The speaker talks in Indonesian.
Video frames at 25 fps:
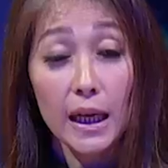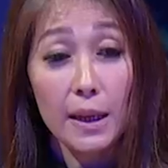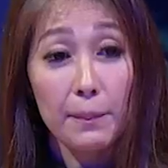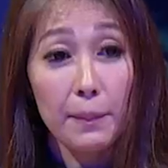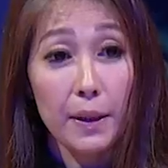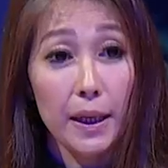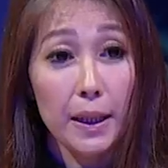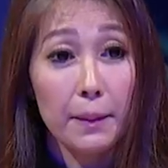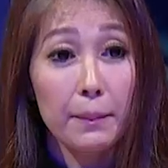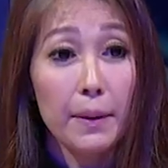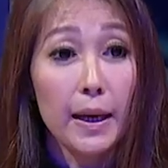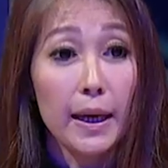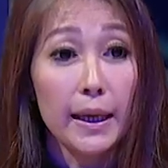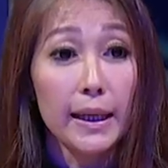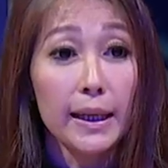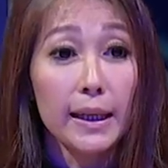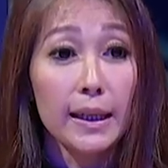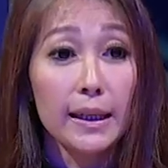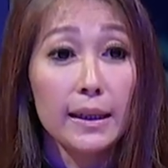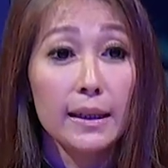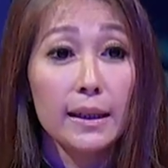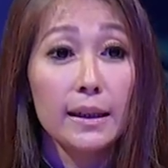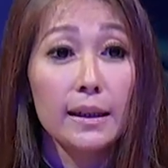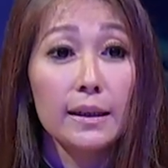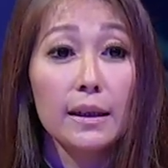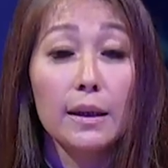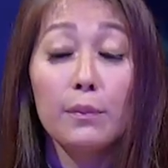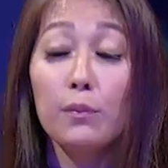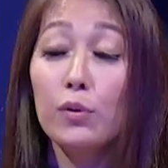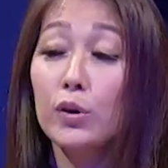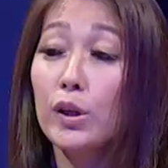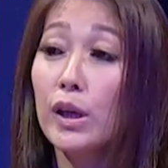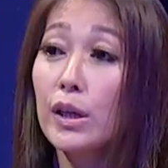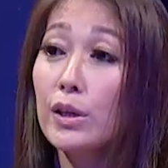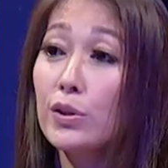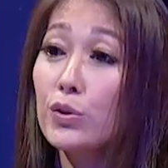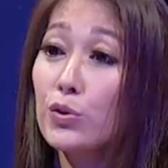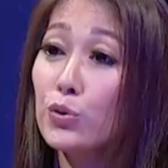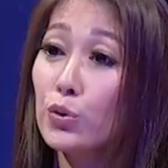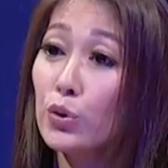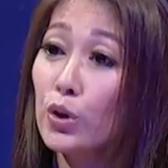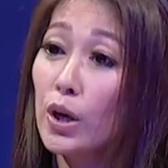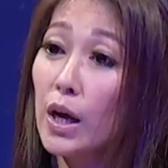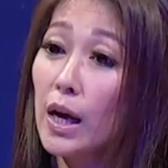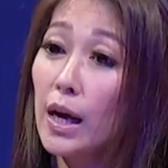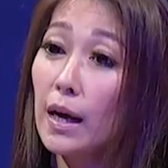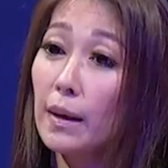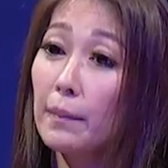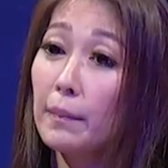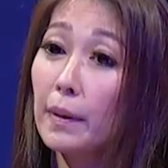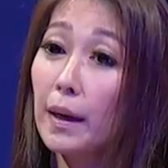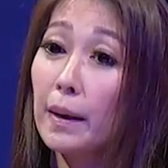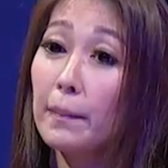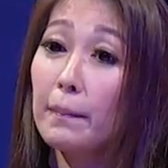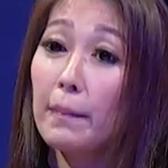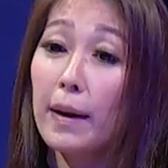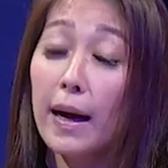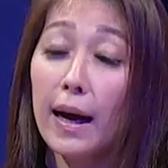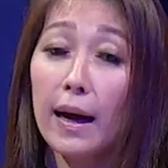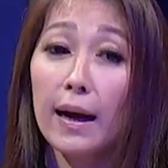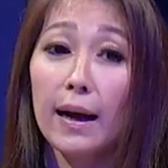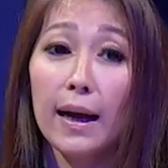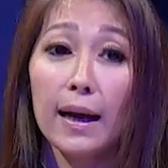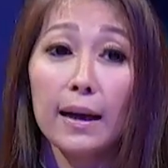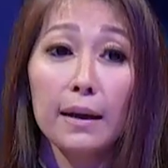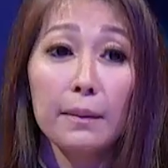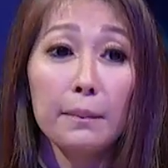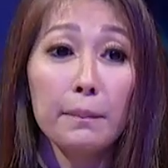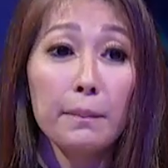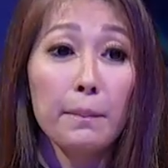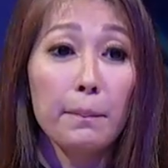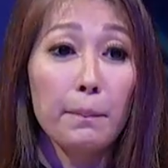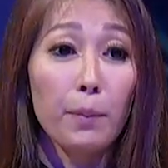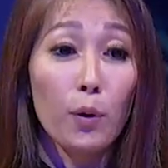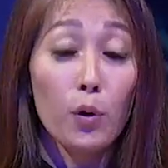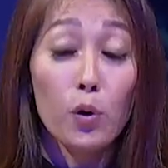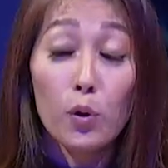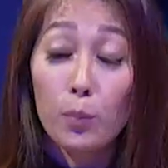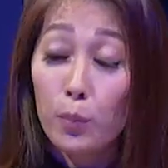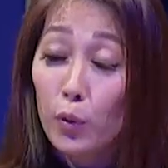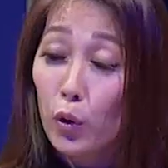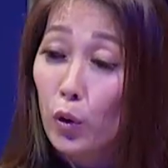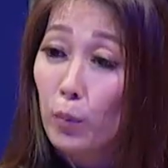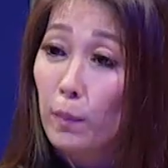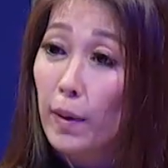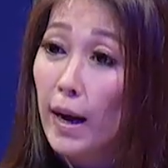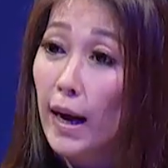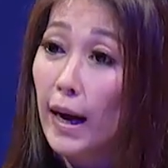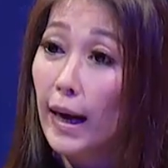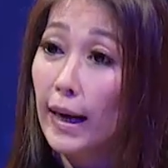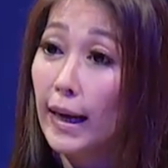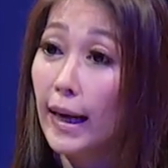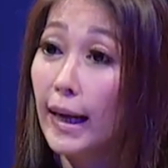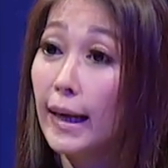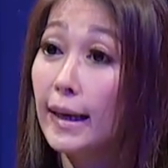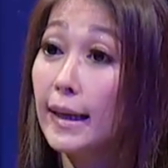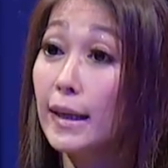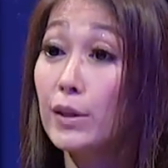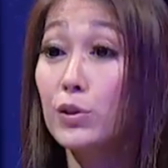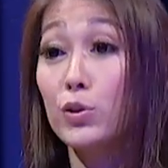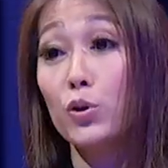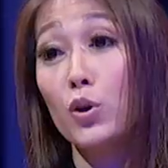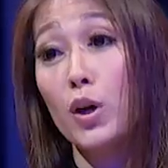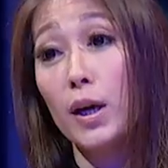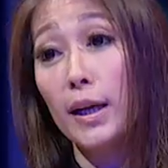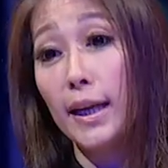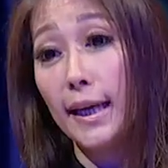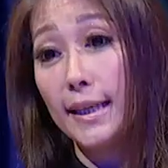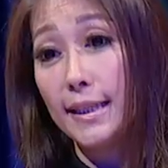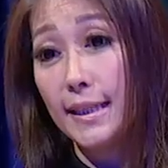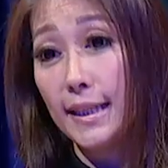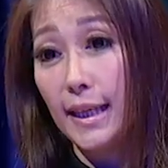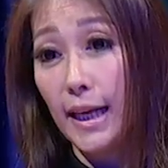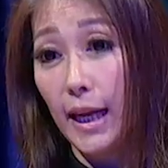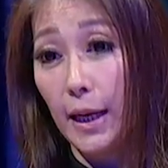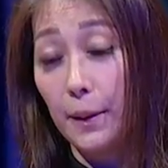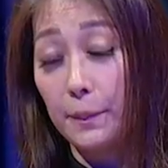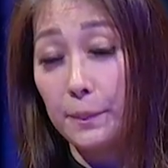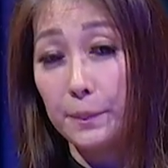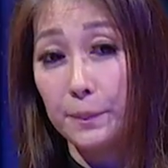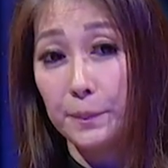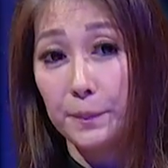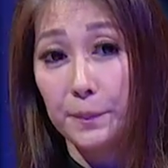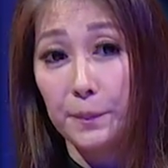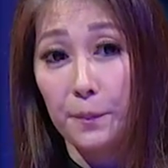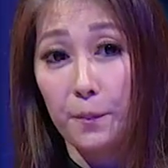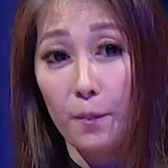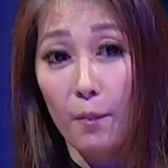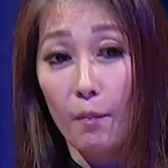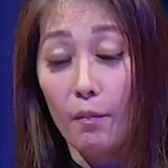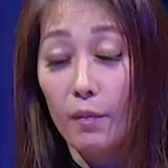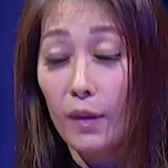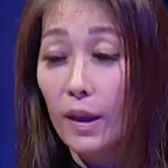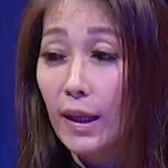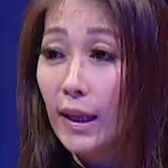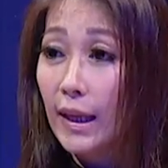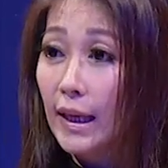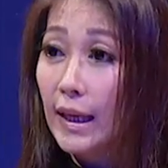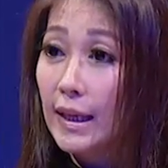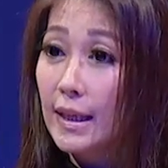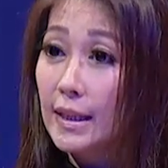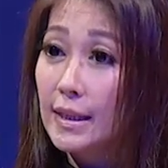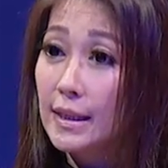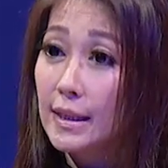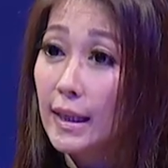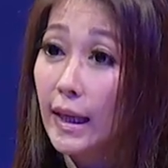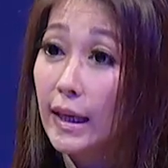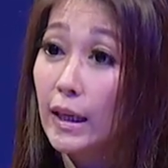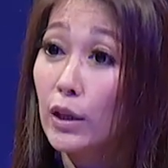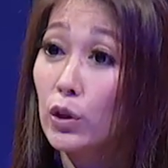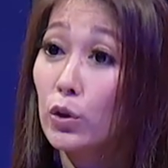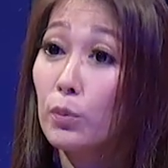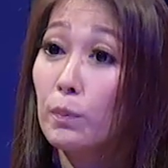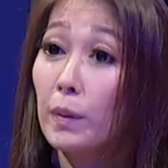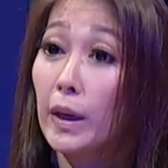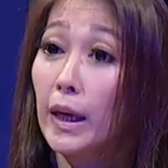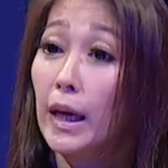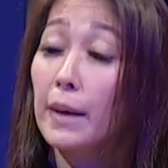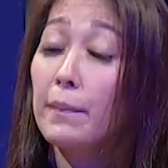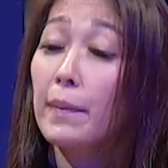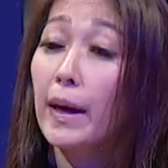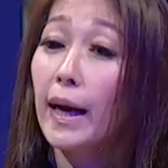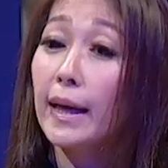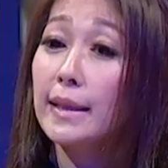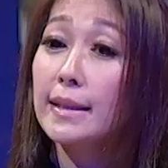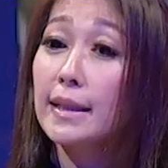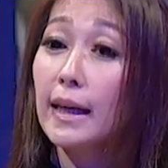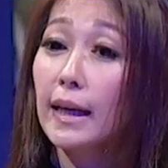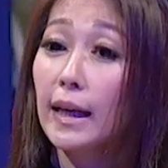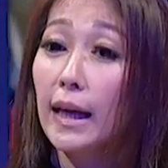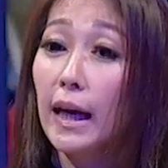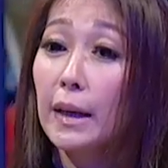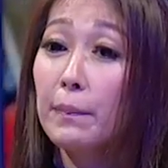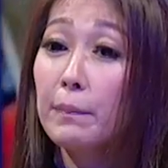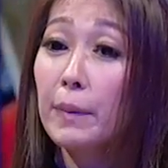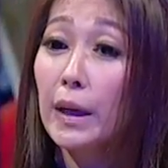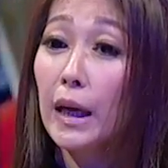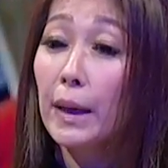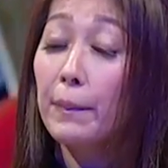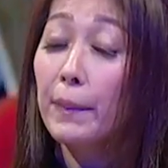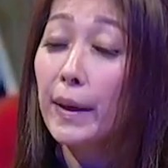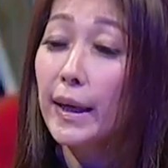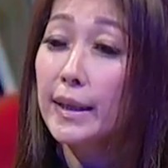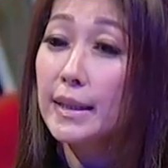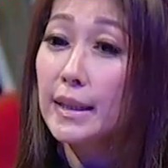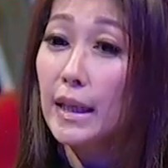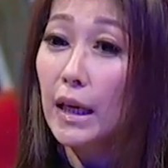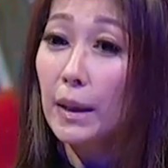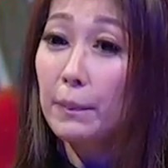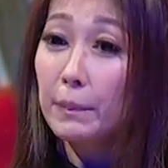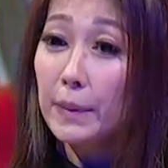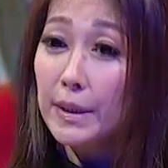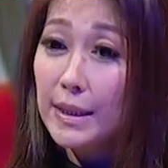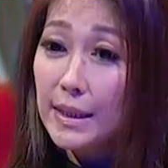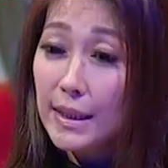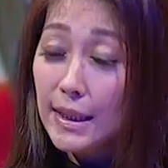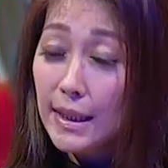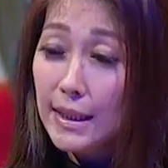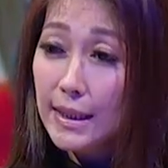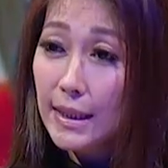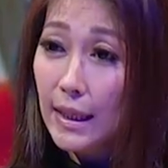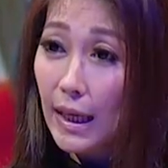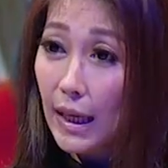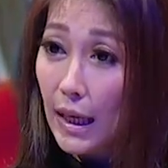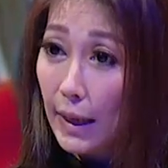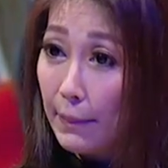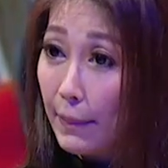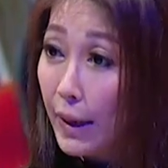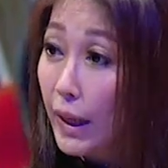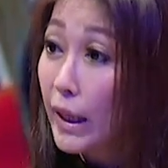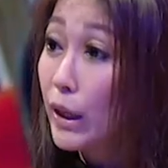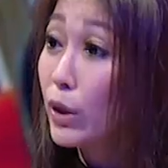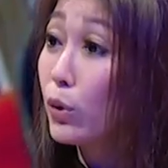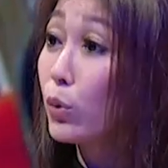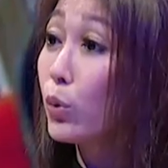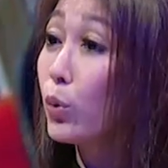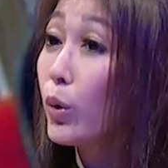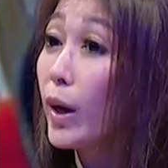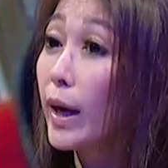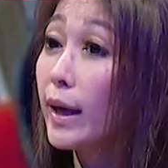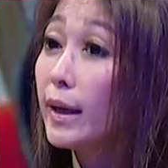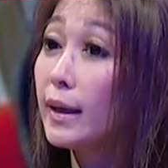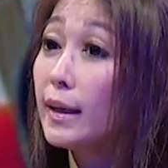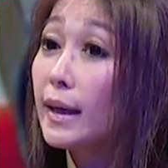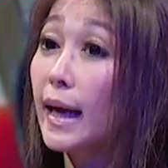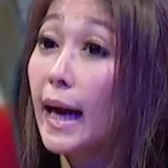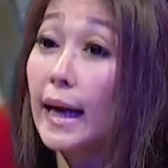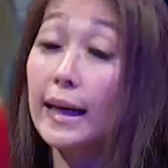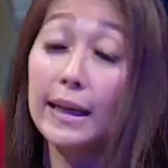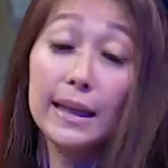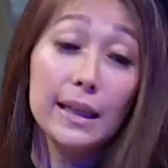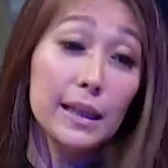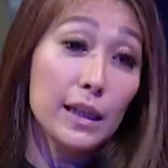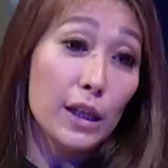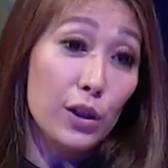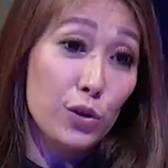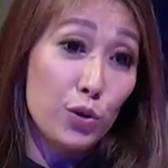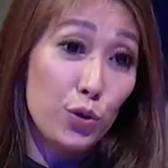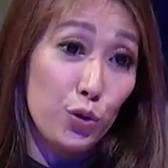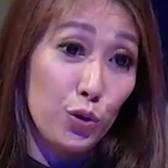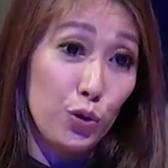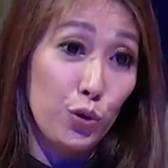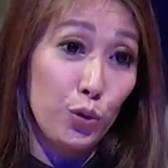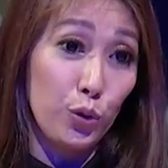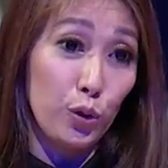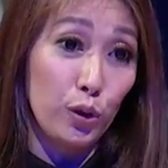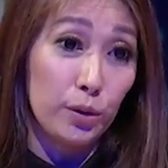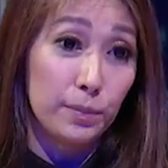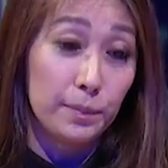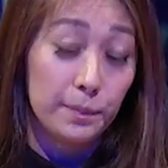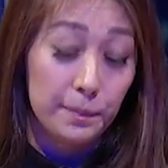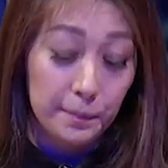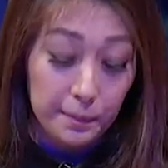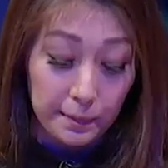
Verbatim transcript: tanaman yang baik, kemudian juga mengembangkan produk-produk makanan dan juga kerajinan. Selain itu mereka mengajarkan bagaimana cara bisnis yang ramah lingkungan, adil dan jujur.